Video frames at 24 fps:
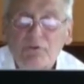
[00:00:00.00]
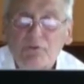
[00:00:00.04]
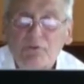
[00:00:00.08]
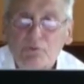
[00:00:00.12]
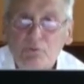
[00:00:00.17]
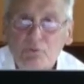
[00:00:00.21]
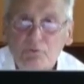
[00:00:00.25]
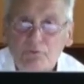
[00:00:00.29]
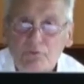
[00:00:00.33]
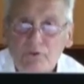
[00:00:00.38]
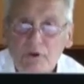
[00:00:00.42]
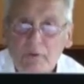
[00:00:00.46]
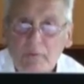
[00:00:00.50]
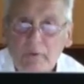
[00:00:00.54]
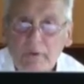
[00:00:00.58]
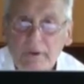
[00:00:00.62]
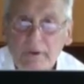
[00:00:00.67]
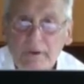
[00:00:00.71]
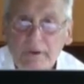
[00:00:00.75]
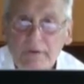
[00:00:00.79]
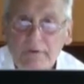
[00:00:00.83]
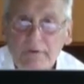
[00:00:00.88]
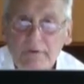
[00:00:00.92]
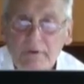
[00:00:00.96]
tun es aber
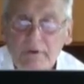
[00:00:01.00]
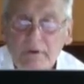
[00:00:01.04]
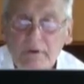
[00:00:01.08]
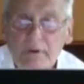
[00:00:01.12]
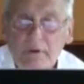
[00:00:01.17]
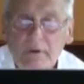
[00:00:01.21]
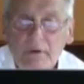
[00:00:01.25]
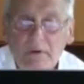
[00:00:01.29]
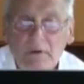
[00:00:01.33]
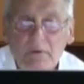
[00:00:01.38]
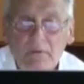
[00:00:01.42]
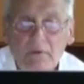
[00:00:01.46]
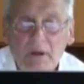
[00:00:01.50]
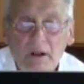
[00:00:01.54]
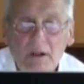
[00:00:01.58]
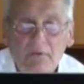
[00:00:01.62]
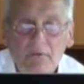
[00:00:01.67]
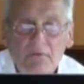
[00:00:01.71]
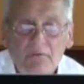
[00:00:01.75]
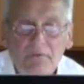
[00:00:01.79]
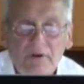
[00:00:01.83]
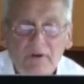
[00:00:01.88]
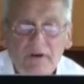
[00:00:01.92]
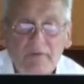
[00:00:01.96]
nicht.
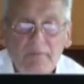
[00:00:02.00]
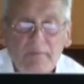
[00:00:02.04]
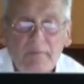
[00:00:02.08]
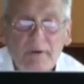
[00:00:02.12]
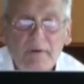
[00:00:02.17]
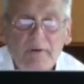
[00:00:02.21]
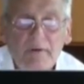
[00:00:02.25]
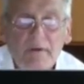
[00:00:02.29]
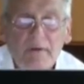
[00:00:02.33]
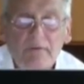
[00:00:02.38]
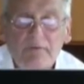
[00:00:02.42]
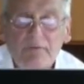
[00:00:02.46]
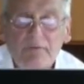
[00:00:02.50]
Also weiß man, dass